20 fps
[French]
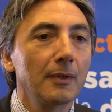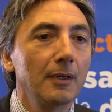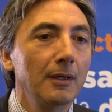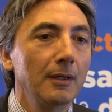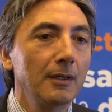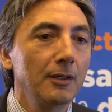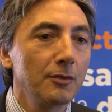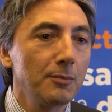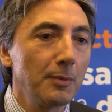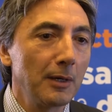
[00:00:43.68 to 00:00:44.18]

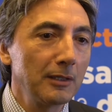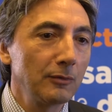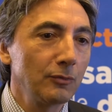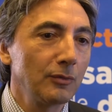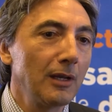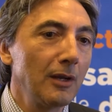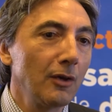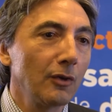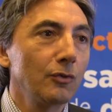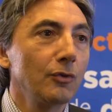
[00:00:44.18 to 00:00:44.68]
Euh, je parlais
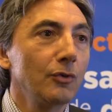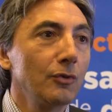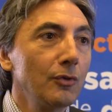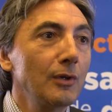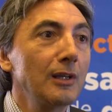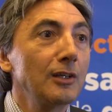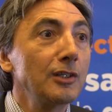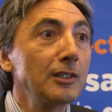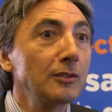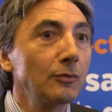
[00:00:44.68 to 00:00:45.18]
tout à l'heure de,
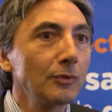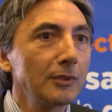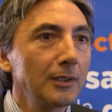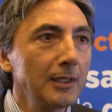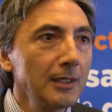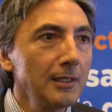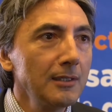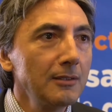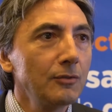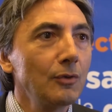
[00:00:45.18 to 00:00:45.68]
la gestion de
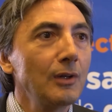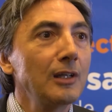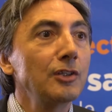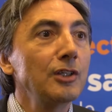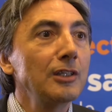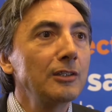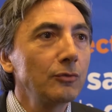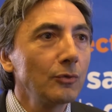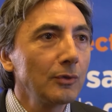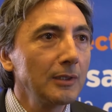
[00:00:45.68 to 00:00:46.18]
crise, de la
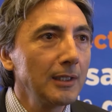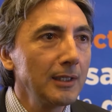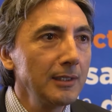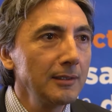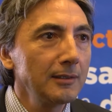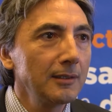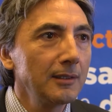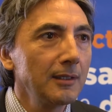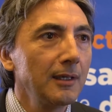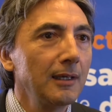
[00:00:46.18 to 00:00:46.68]
gestion des
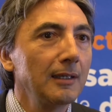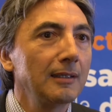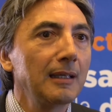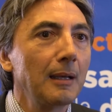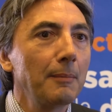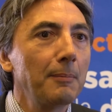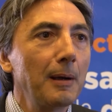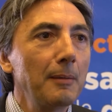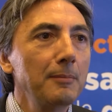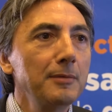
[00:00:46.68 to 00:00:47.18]
risques, être
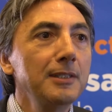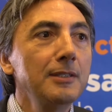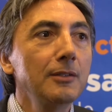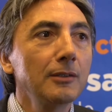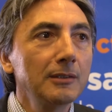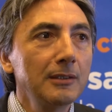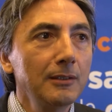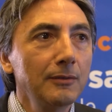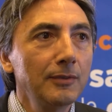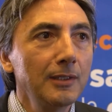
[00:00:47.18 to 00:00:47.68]
capable
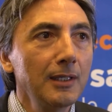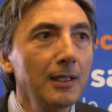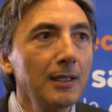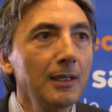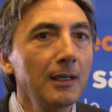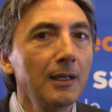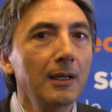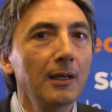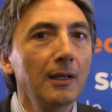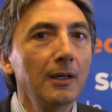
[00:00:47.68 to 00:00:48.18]

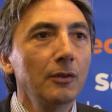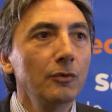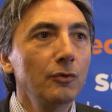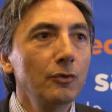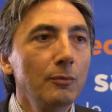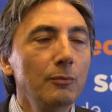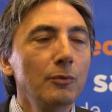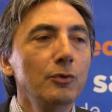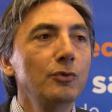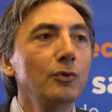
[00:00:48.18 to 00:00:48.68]
d'identifier,
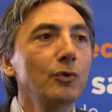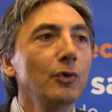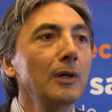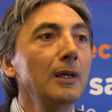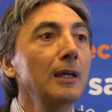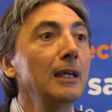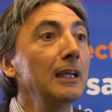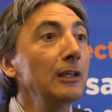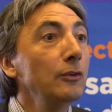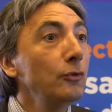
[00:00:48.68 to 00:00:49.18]
de
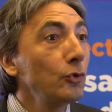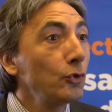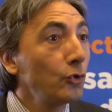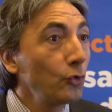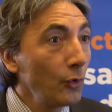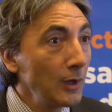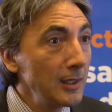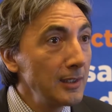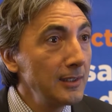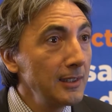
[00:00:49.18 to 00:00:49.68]
mesurer et de
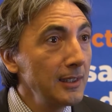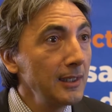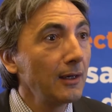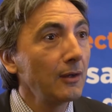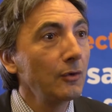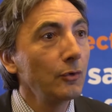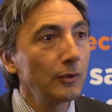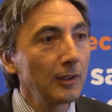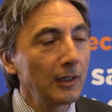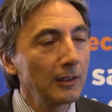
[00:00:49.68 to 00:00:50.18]

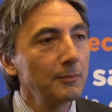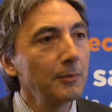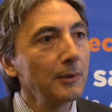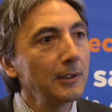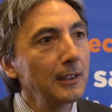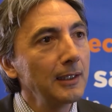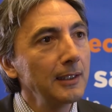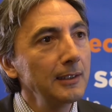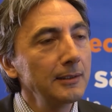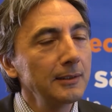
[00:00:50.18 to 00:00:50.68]
choisir le traitement
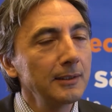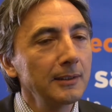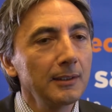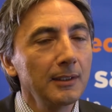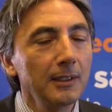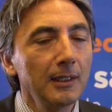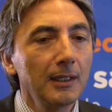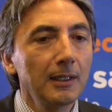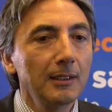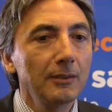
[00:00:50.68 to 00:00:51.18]
des risques.
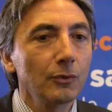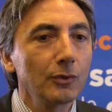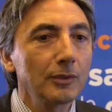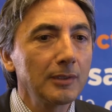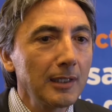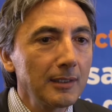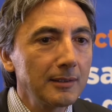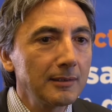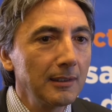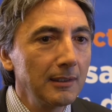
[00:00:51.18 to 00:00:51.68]
Donc
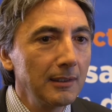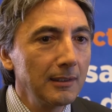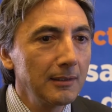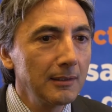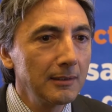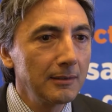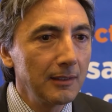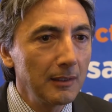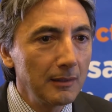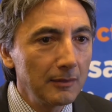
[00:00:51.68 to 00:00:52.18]
ça, c'est,
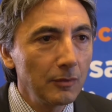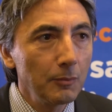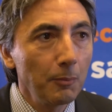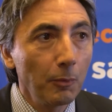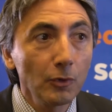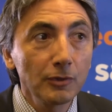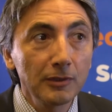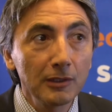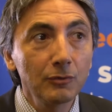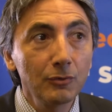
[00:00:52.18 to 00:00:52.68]
ce
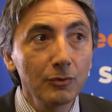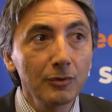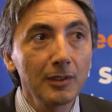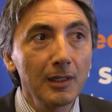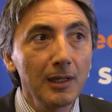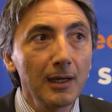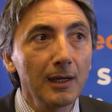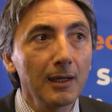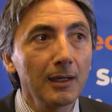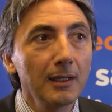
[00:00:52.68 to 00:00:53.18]

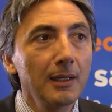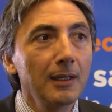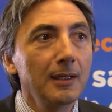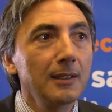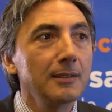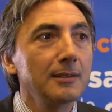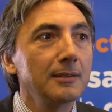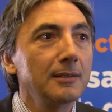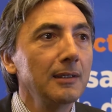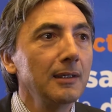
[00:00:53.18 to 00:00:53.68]
processus-là,
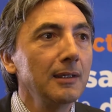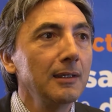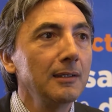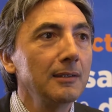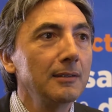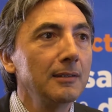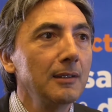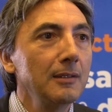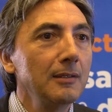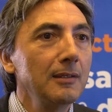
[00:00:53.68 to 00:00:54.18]
c'est,
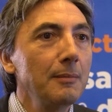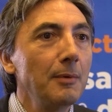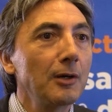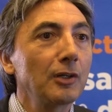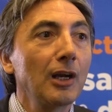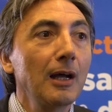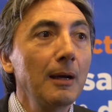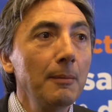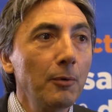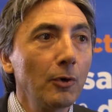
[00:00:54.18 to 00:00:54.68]
une
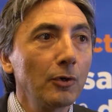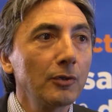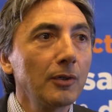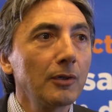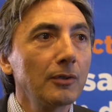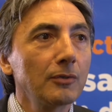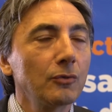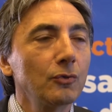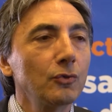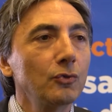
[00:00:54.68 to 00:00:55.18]
démarche
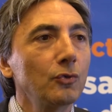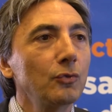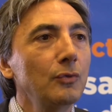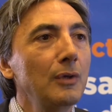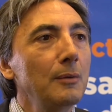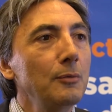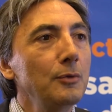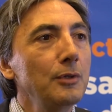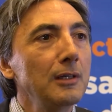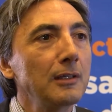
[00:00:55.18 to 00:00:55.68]
importante aujourd'hui
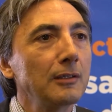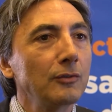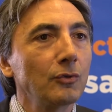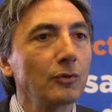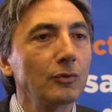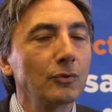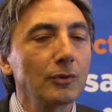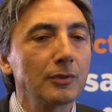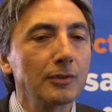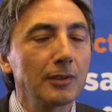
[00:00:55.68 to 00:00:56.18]
à mener dans les
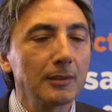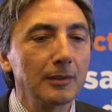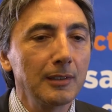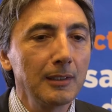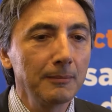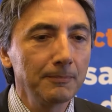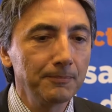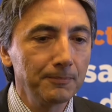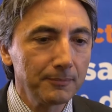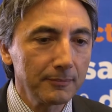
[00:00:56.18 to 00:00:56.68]
structures de
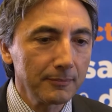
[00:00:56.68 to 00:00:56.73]
santé